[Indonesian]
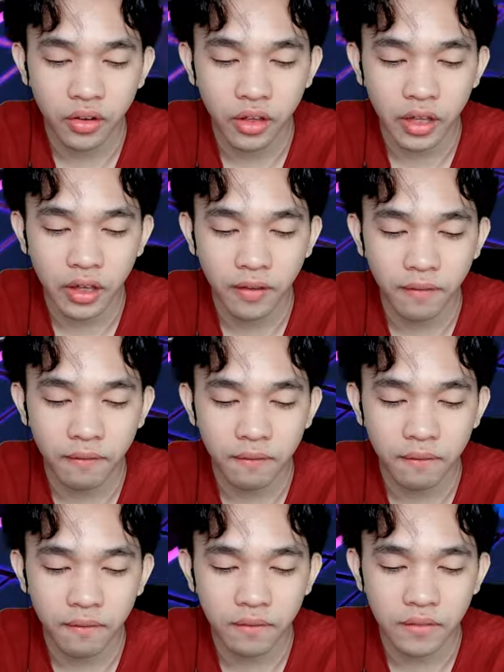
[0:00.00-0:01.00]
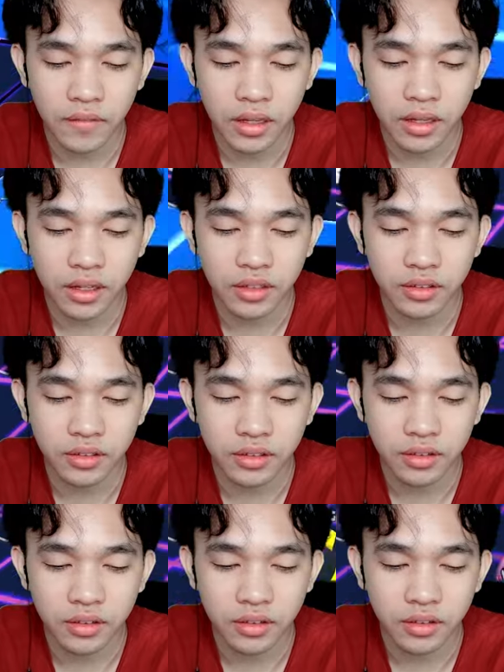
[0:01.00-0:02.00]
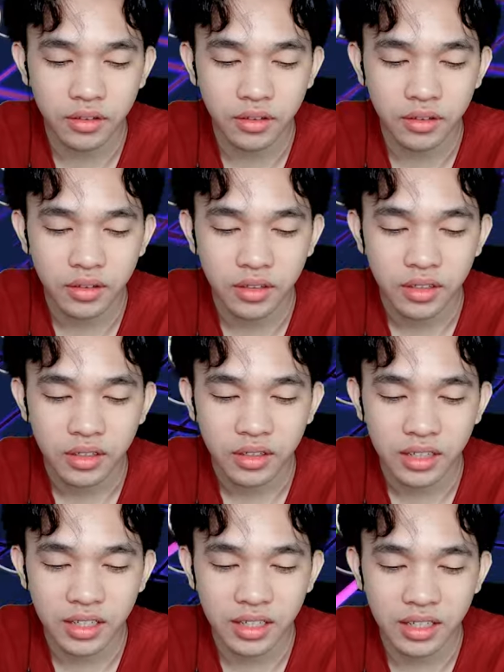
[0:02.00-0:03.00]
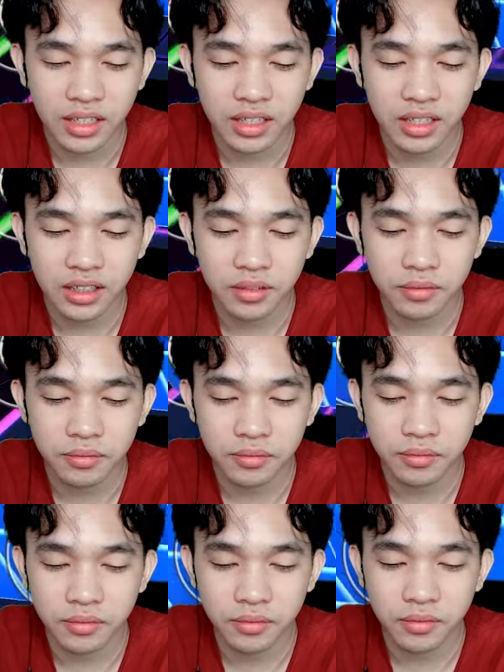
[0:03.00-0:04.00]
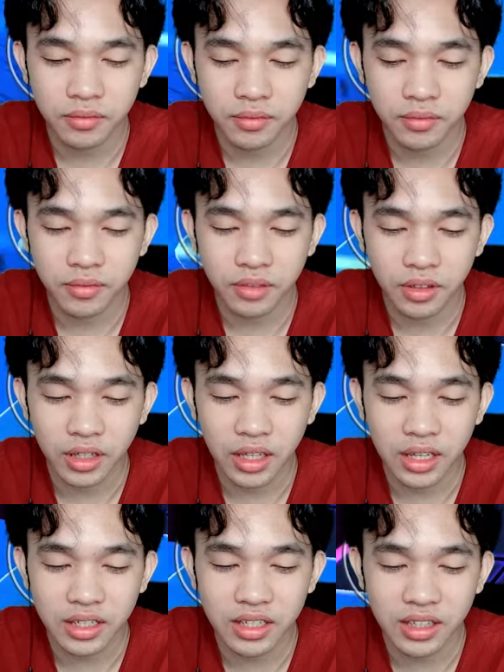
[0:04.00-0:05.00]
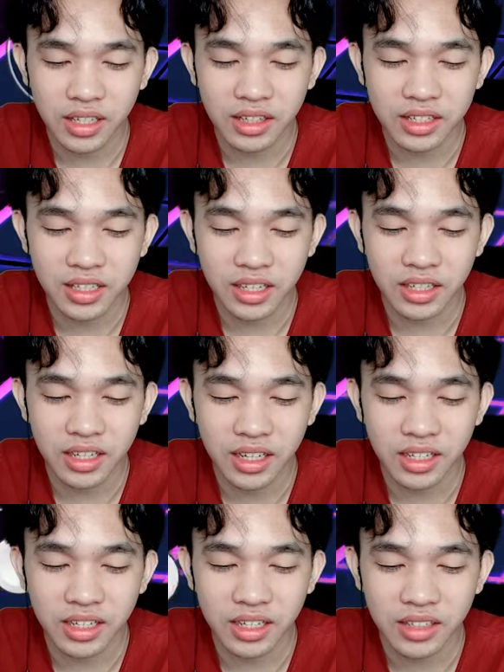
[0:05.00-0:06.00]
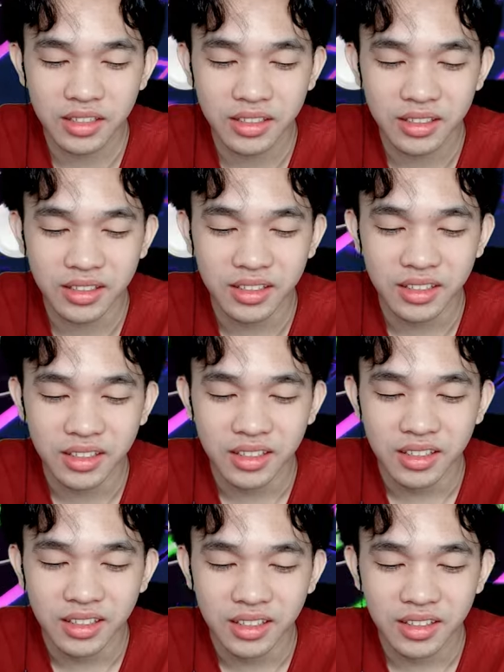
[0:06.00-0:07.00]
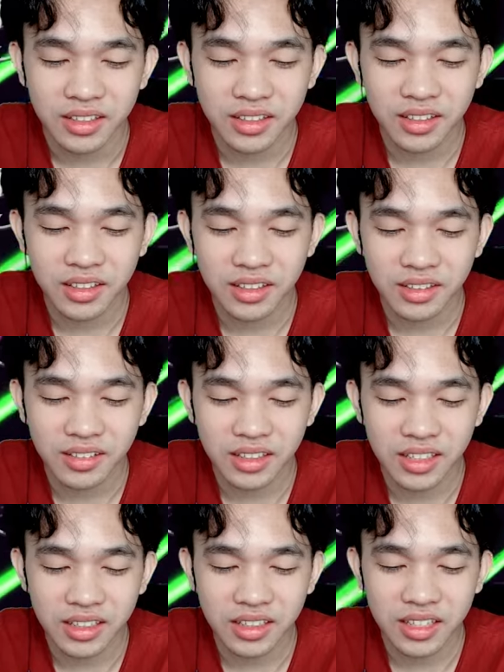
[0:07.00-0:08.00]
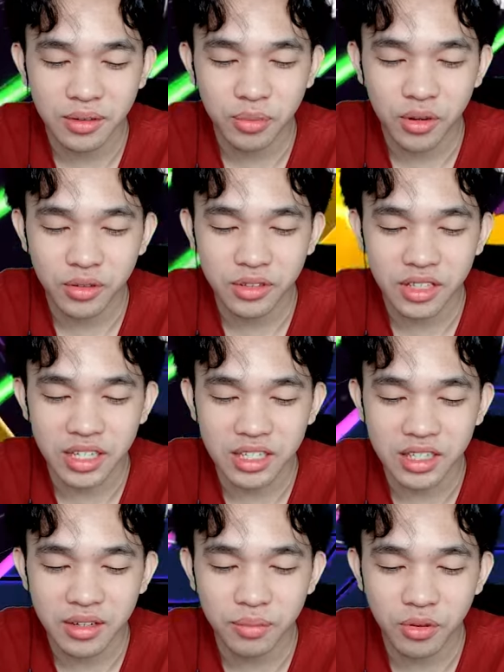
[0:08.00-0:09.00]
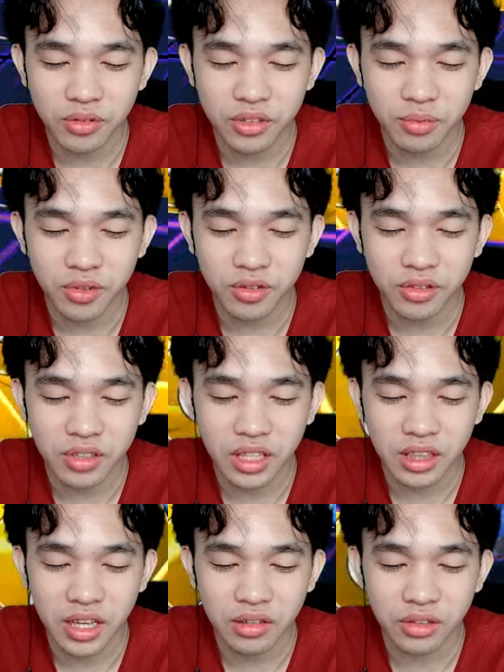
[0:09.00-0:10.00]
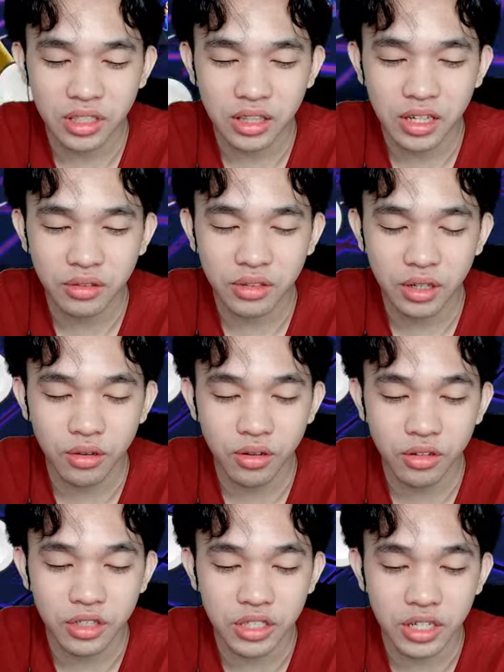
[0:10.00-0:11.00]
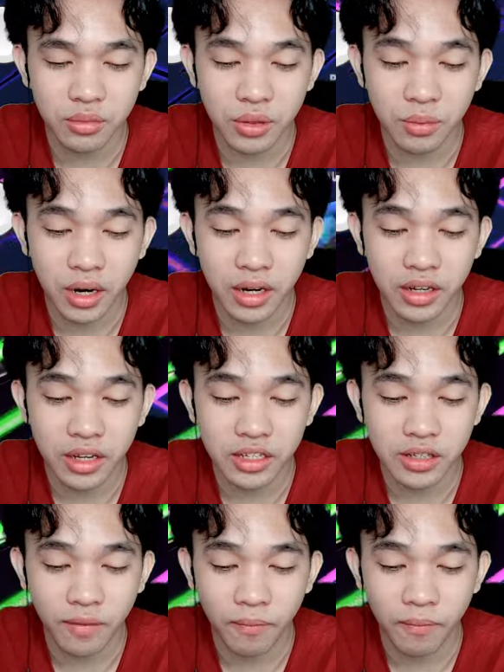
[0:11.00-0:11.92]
oke aduh tidak kena oke guys hati-hati seledingannya oh, dia, dia fokus guys dia fokus fokus dia takut dia takut oh di sini berbahaya guys